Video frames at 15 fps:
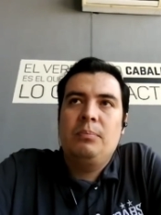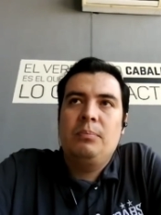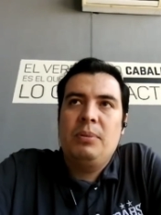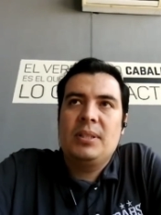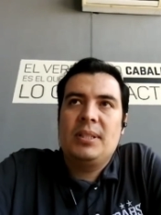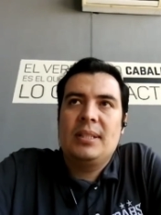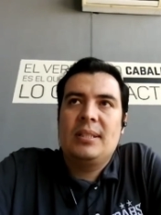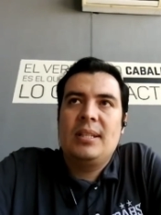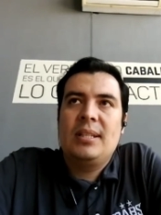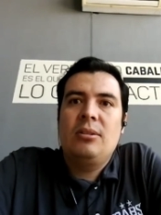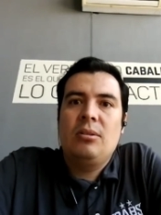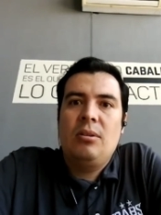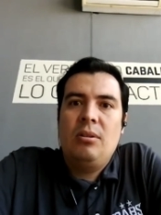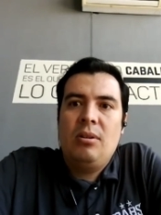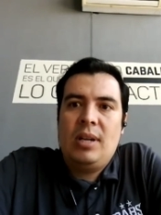pues en sí,
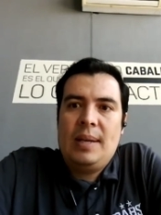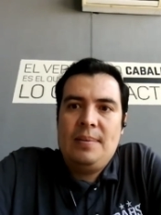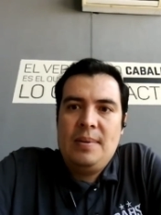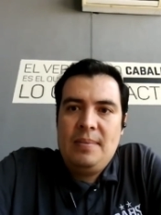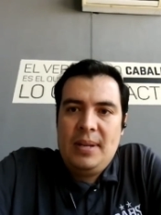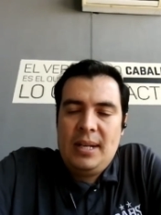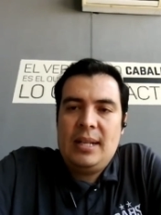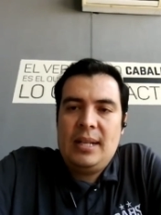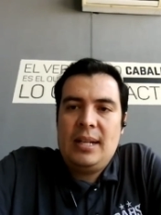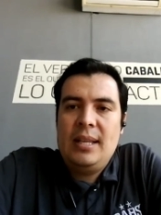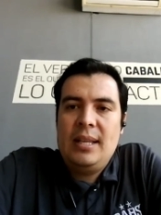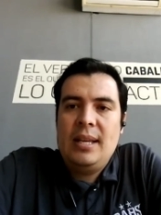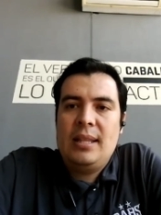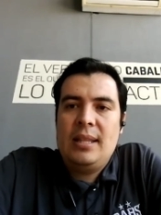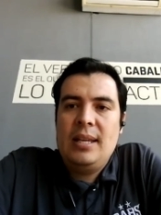todo lo que viven en el
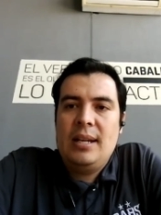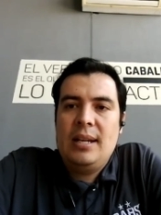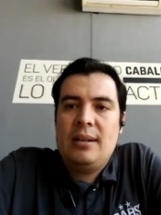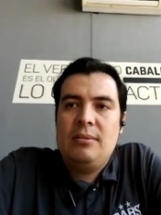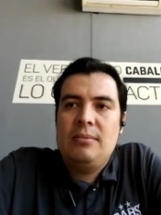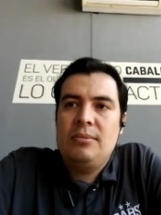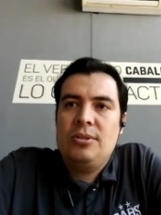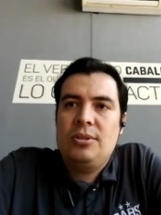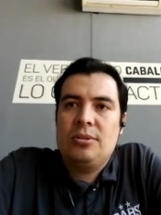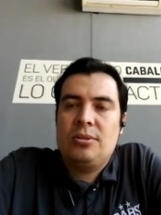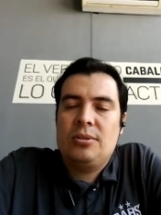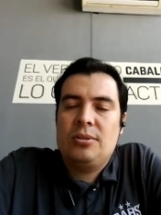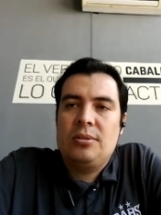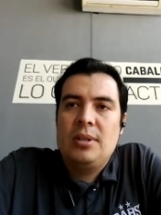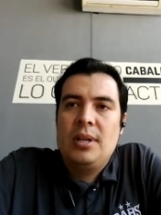día a día, ¿no?
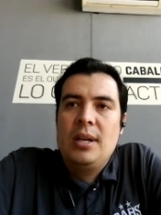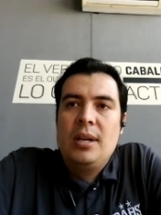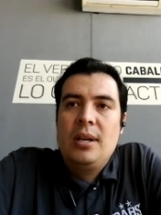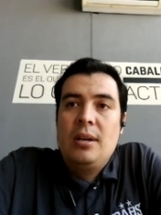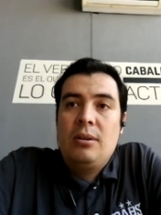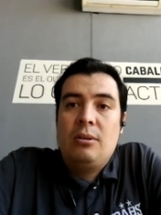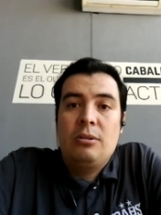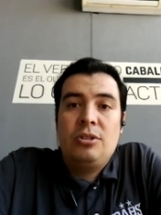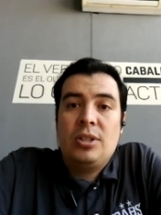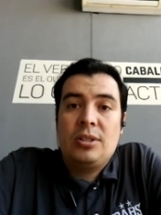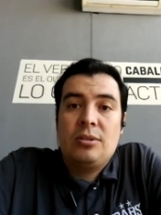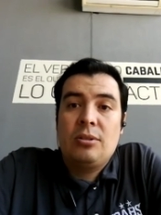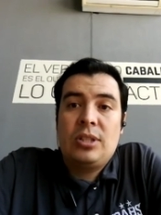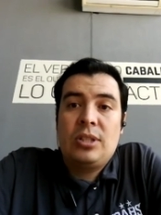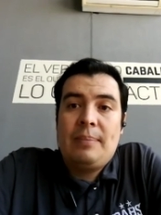Muchos coaches
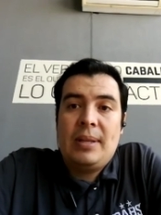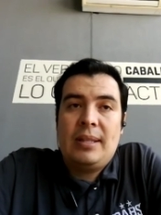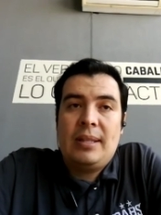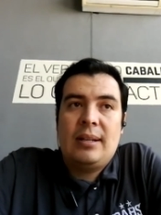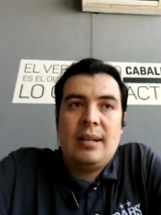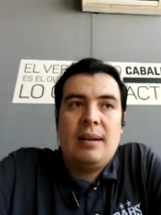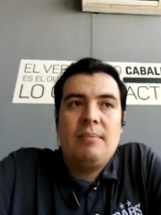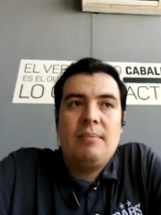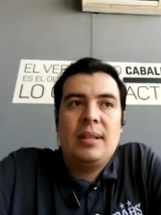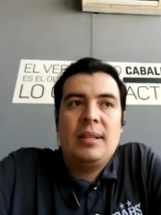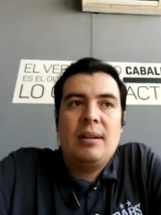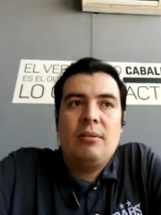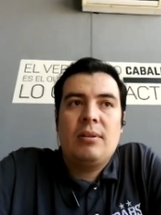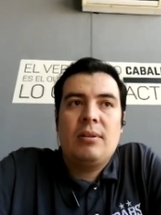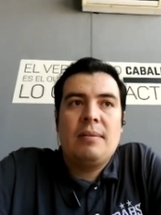no se meten realmente
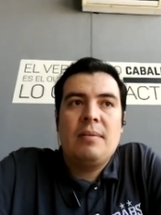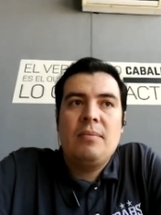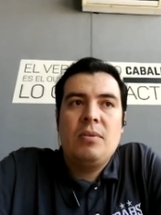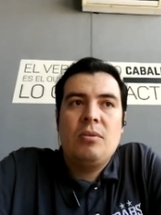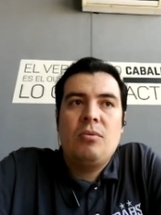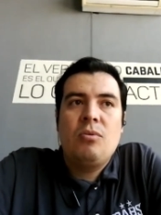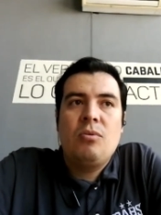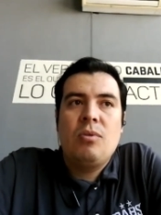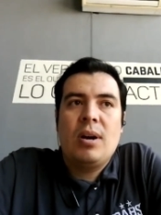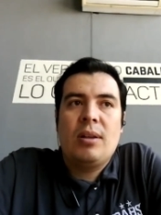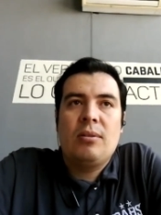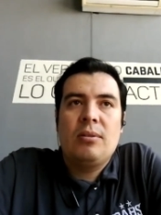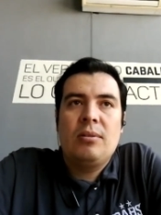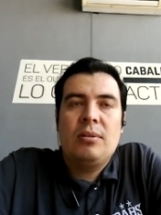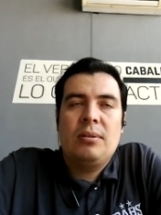a lo que vive un
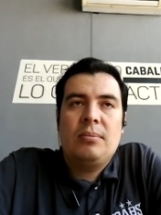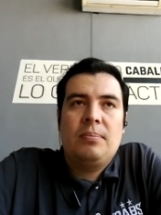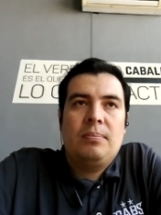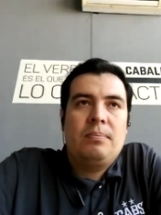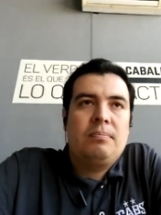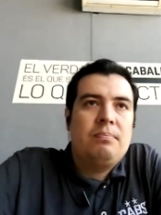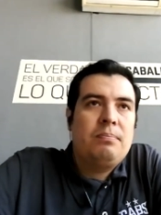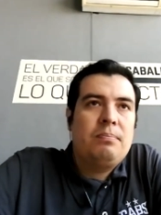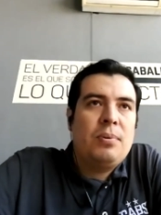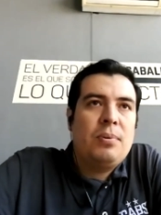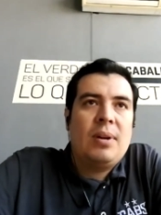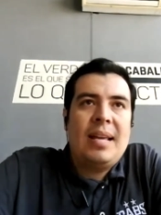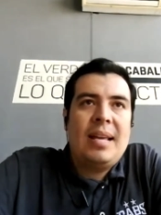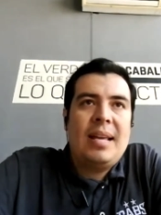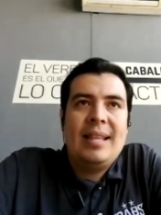jugador,
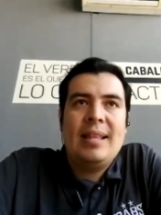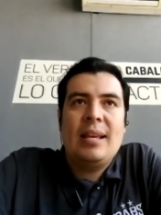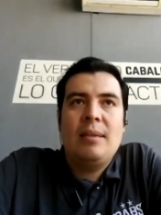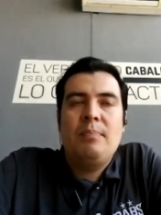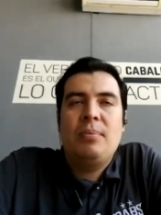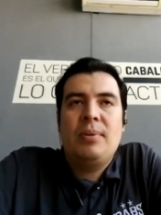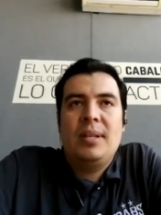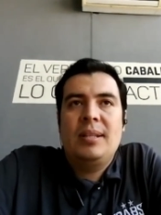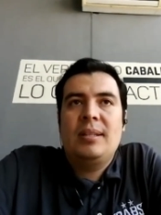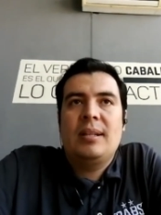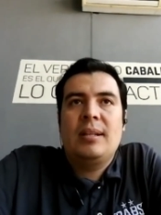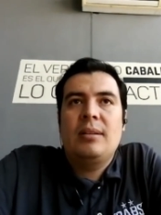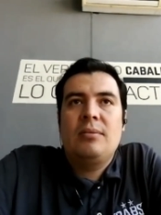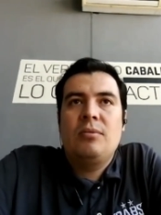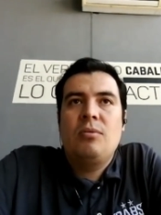por ende de ahí pueden
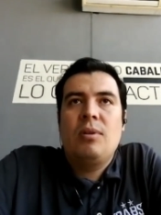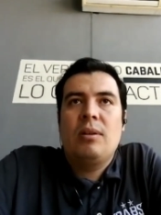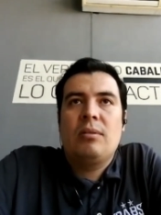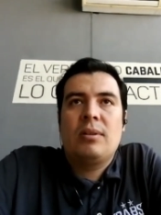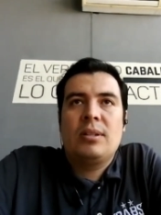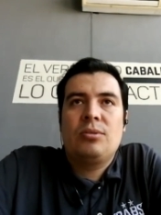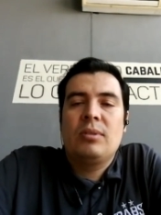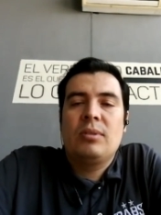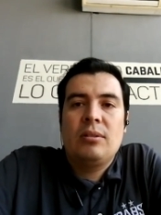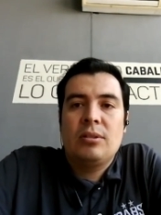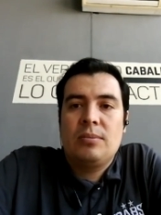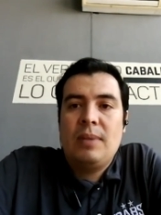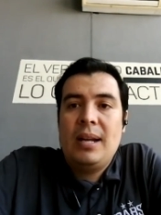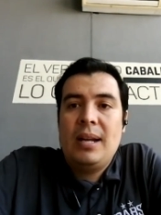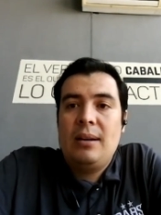tener un jugador
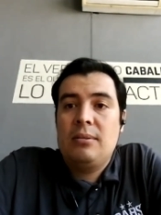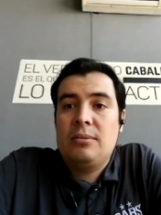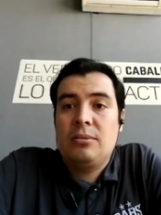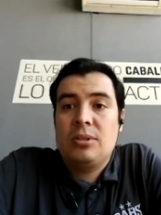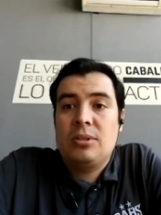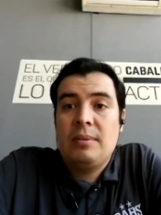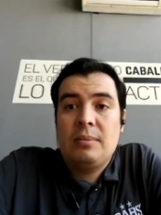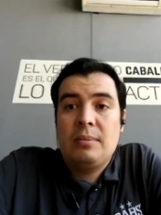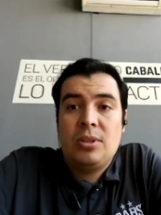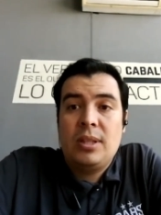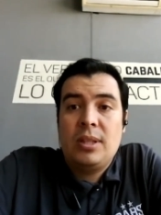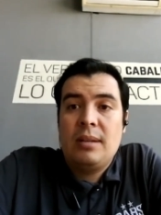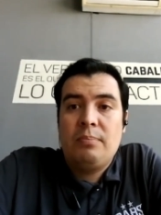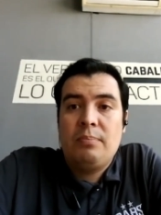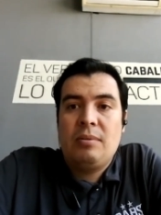resultados malos, no sabemos si
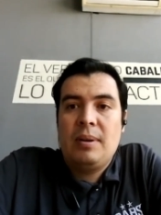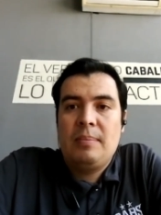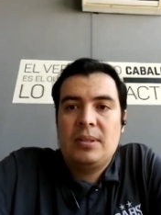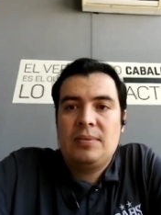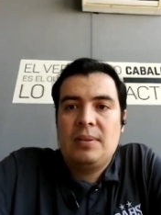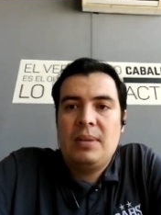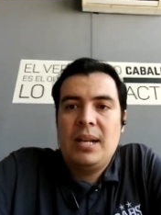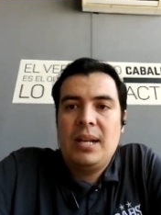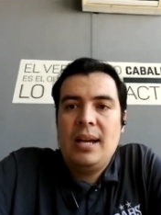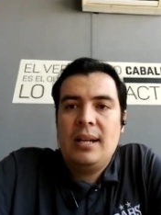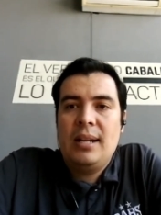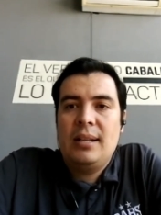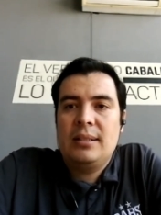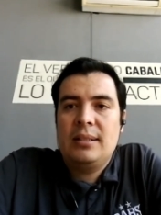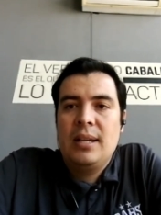tiene problemas
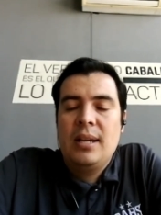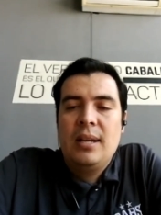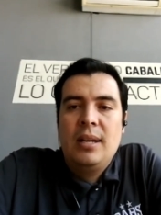familiares,